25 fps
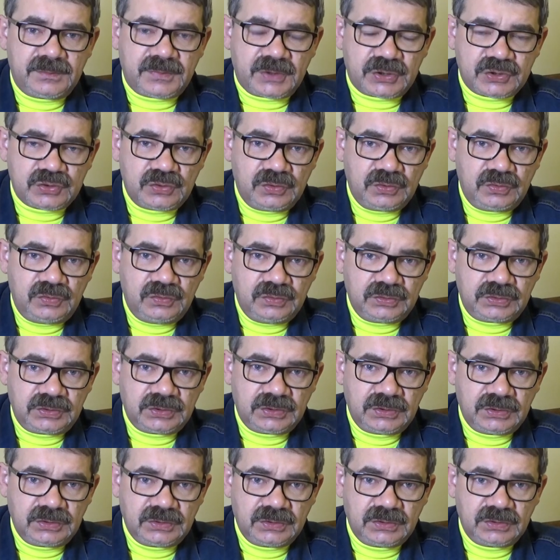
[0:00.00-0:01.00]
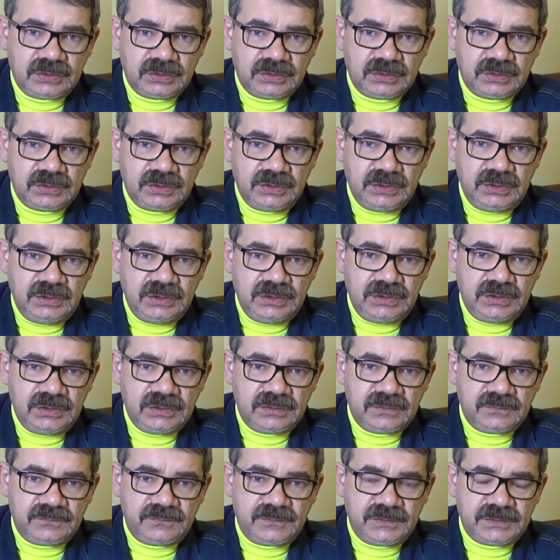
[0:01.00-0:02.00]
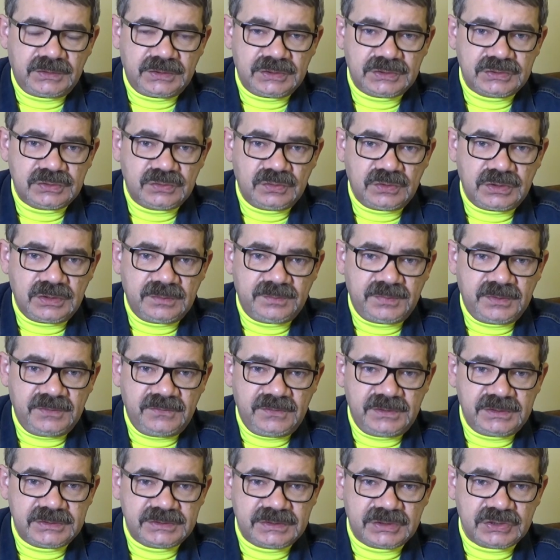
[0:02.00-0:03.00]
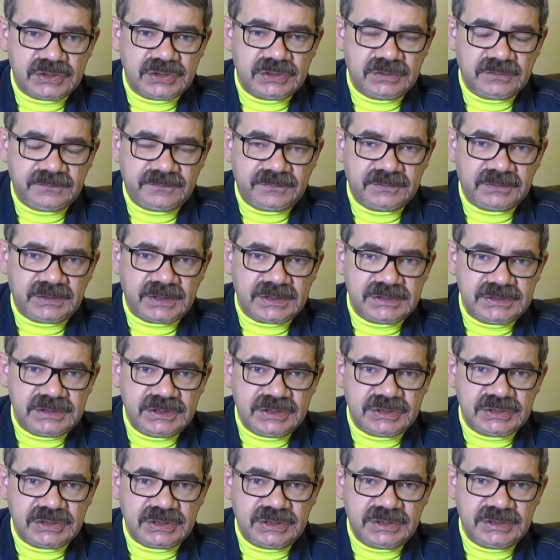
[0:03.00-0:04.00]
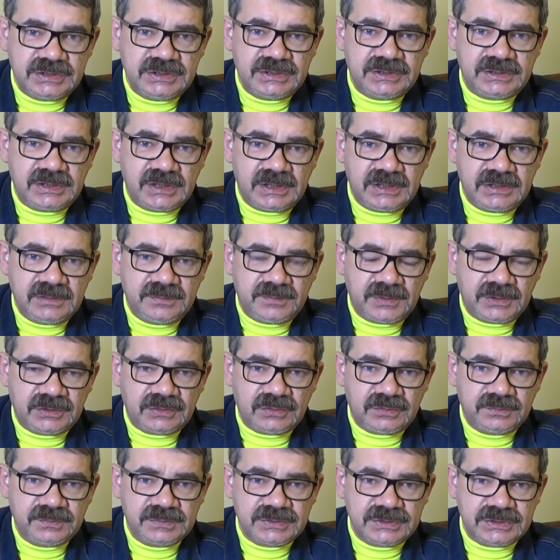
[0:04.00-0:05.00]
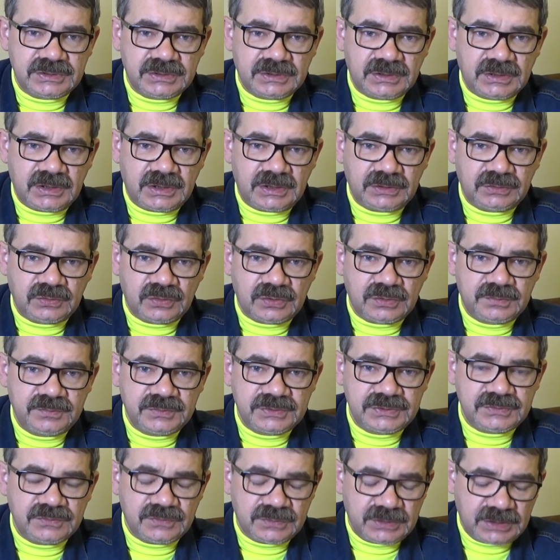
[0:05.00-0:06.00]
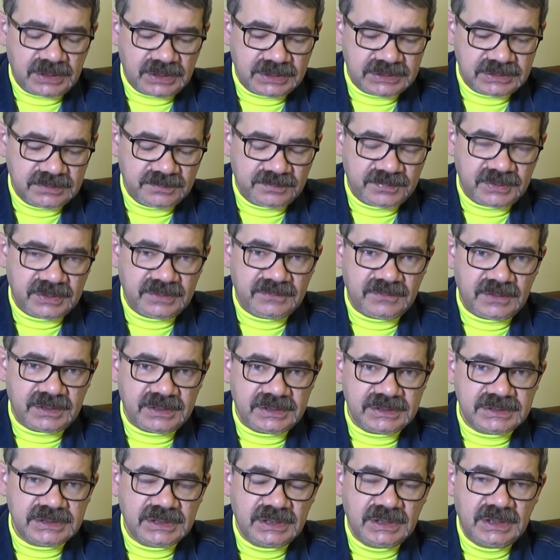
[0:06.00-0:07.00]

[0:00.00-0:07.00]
Прошел год, и в этой истории появились совершенно фантастические детали и подробности, о которых мы сегодня хотим поговорить.